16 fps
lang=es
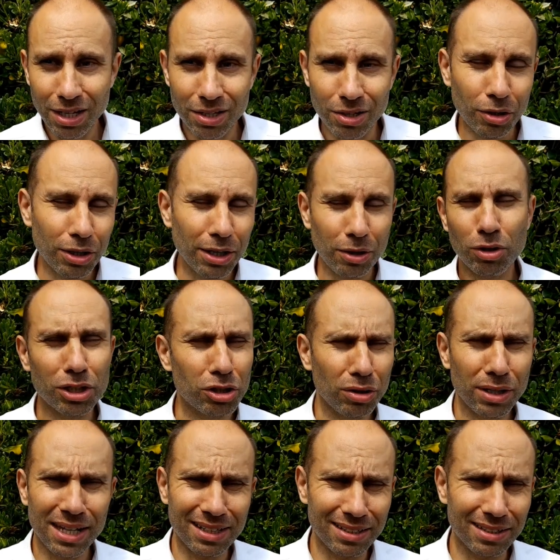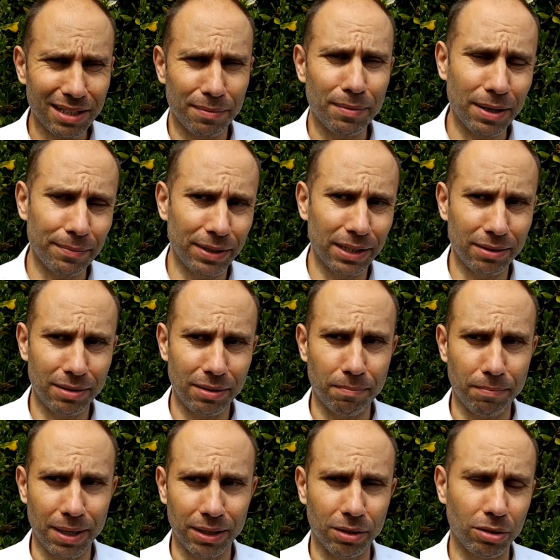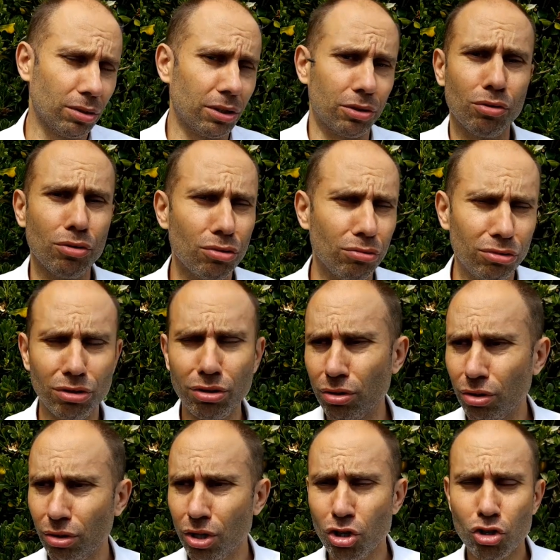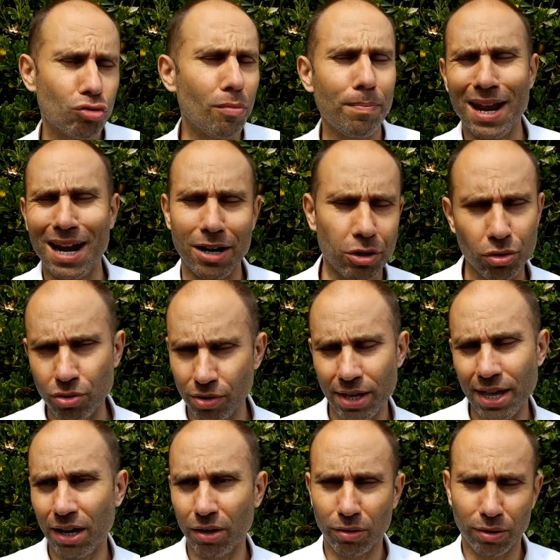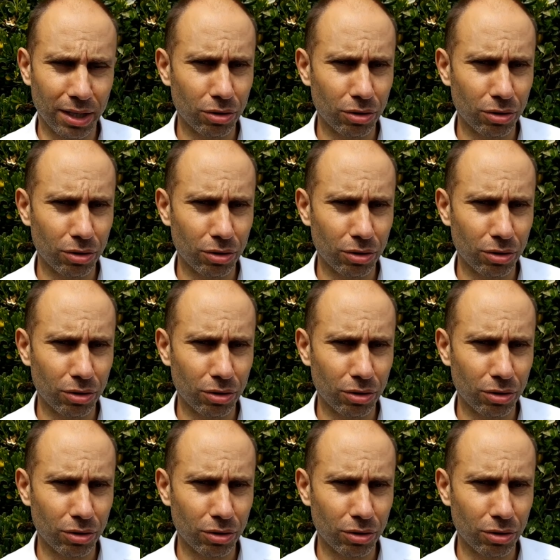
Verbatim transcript: Yo creo que soy extremadamente simpático, que soy un tío súper enrollado,